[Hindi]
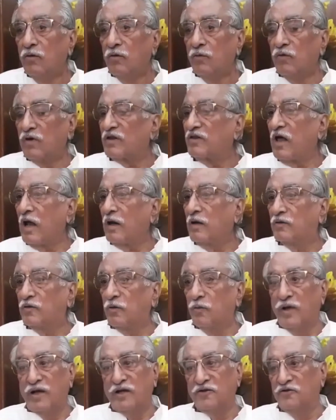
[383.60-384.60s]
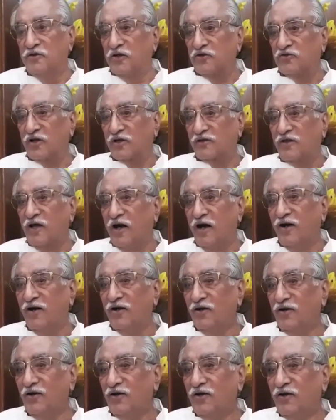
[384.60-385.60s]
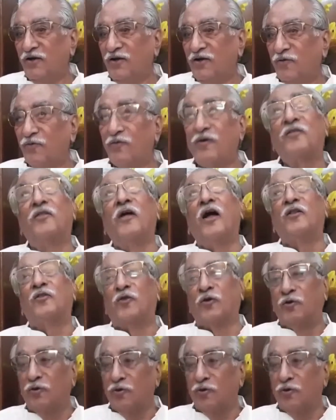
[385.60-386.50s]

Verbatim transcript: वरदान तो मैं नहीं दे सकता वरदान तो